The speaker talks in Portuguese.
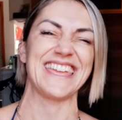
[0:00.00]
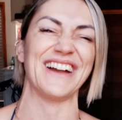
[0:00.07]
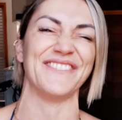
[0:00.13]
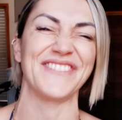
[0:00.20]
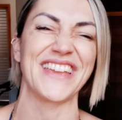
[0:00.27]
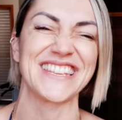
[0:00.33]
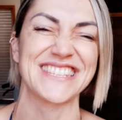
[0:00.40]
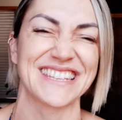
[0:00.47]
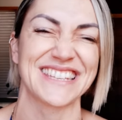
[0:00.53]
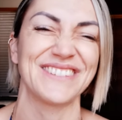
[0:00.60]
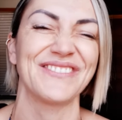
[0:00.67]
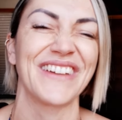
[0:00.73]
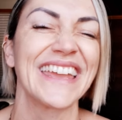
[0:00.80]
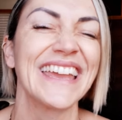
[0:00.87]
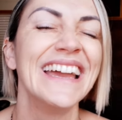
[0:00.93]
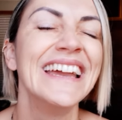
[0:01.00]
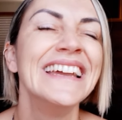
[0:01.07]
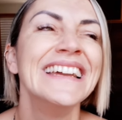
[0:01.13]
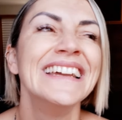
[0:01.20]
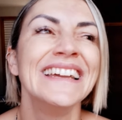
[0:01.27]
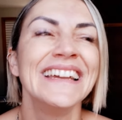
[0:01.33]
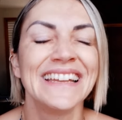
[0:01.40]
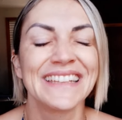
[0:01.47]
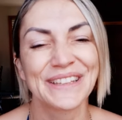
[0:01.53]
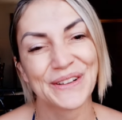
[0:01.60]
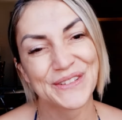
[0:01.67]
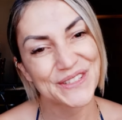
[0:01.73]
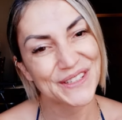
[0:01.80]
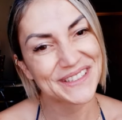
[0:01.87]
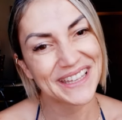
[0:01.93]
e a mente também. Então eu
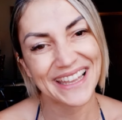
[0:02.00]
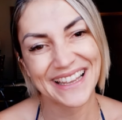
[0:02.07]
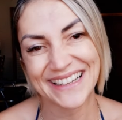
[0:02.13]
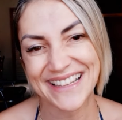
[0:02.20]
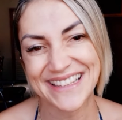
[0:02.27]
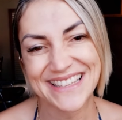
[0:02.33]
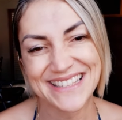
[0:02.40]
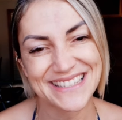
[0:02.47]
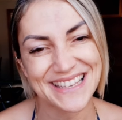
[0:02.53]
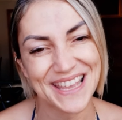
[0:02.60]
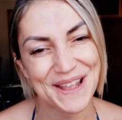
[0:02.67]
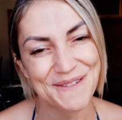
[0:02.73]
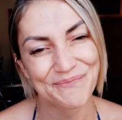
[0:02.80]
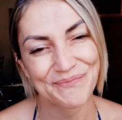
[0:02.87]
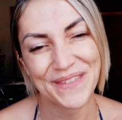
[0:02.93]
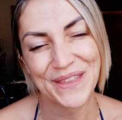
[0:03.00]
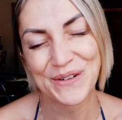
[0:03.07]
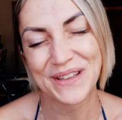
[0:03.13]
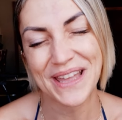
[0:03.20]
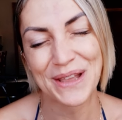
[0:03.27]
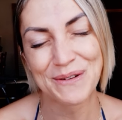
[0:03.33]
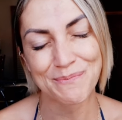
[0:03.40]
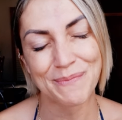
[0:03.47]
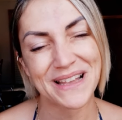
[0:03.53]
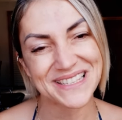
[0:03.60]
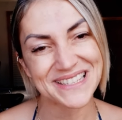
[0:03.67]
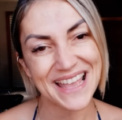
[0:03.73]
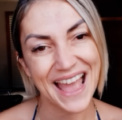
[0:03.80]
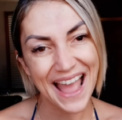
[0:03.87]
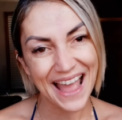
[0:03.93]
só tenho a agradecer e eu quero
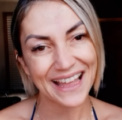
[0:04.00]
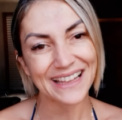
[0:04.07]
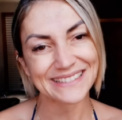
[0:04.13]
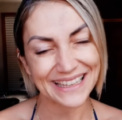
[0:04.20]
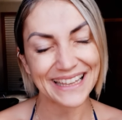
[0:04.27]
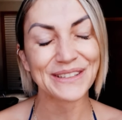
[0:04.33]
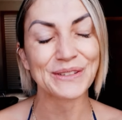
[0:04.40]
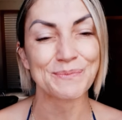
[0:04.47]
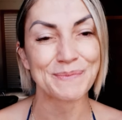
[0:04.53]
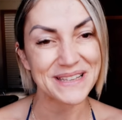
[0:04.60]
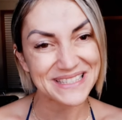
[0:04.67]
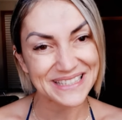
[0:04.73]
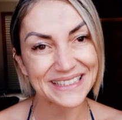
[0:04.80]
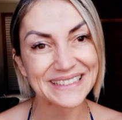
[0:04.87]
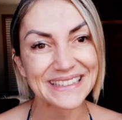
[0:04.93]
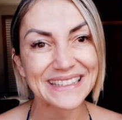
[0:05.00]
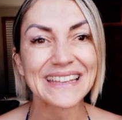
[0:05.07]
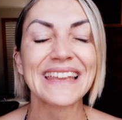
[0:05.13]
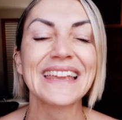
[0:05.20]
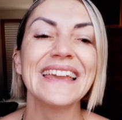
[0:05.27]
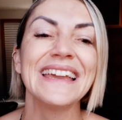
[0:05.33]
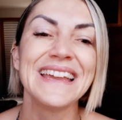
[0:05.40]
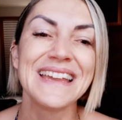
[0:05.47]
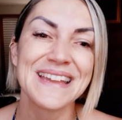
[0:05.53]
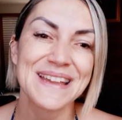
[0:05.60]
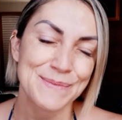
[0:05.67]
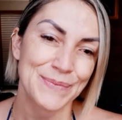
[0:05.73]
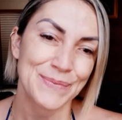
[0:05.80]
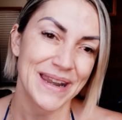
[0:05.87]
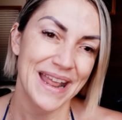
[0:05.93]
passar, né? Tô passando aqui
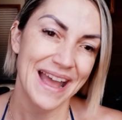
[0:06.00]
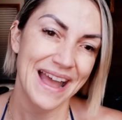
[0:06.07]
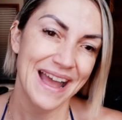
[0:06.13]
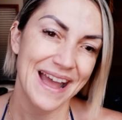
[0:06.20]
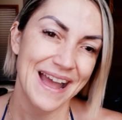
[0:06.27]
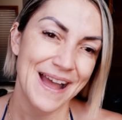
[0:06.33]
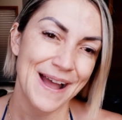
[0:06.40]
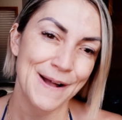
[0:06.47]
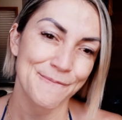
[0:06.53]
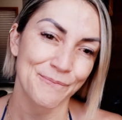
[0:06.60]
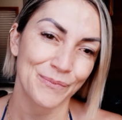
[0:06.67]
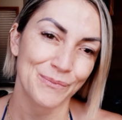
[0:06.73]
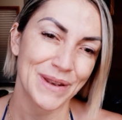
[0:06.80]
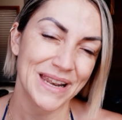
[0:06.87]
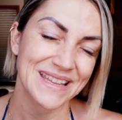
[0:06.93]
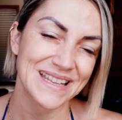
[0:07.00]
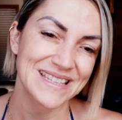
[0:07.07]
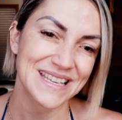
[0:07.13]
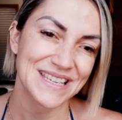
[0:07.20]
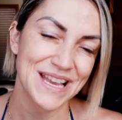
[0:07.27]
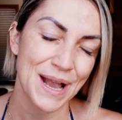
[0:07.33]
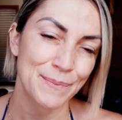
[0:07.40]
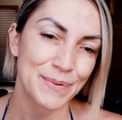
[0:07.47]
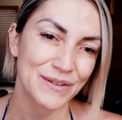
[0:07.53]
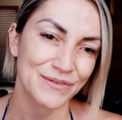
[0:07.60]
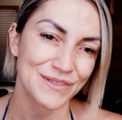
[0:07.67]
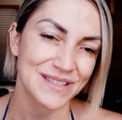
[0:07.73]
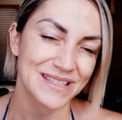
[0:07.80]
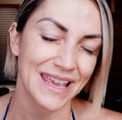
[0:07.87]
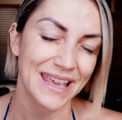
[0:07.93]
para desejar para
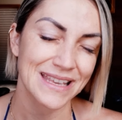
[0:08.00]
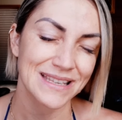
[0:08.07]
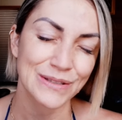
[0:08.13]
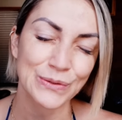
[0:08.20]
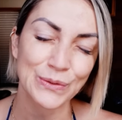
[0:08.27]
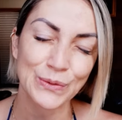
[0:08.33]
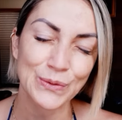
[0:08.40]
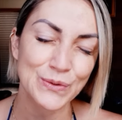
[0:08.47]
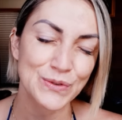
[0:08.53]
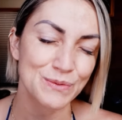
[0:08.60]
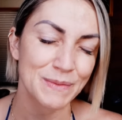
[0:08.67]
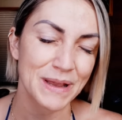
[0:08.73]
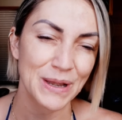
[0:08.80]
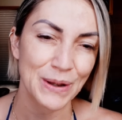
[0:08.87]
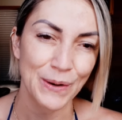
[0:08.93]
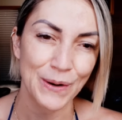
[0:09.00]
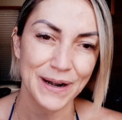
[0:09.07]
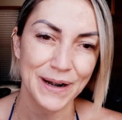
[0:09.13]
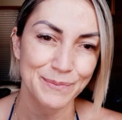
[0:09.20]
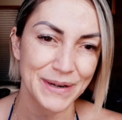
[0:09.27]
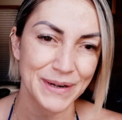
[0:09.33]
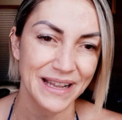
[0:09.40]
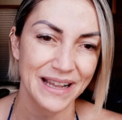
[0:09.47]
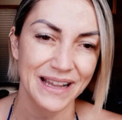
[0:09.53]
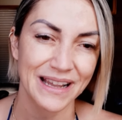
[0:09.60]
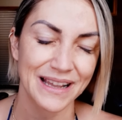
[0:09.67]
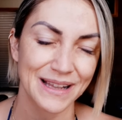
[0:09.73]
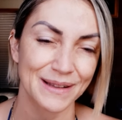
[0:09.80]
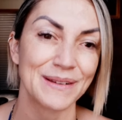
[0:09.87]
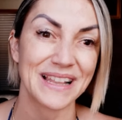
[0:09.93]
vocês tudo de melhor,
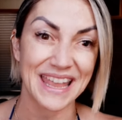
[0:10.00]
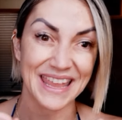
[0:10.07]
para